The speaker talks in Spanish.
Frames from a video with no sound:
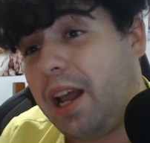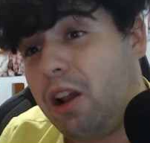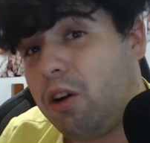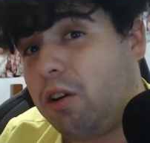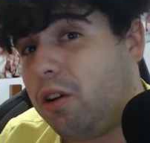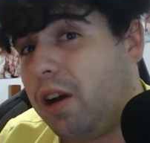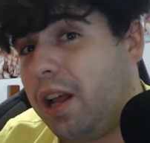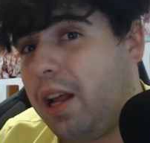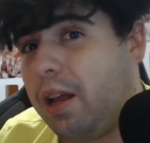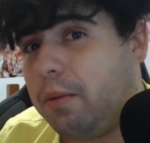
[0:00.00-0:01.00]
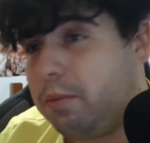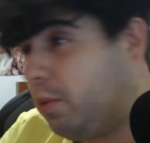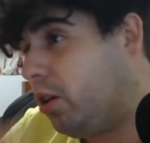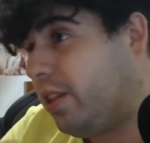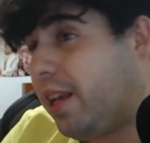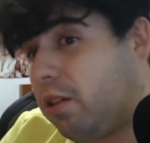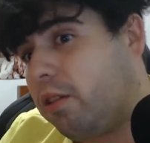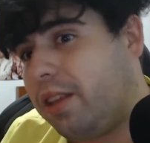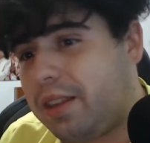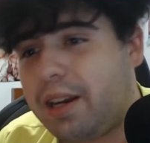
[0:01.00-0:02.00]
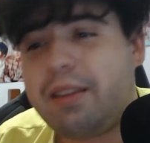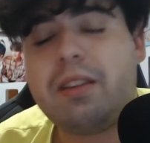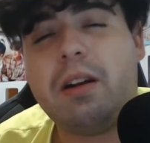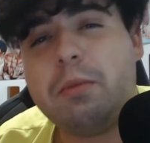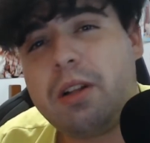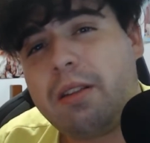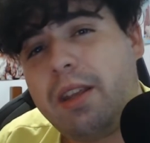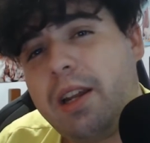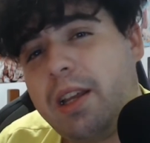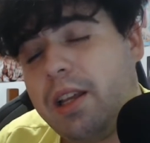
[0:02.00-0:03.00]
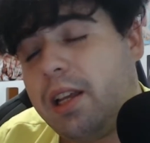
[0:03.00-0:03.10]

el luego, eh, bueno, 10, 12 y 13 tenemos el cine,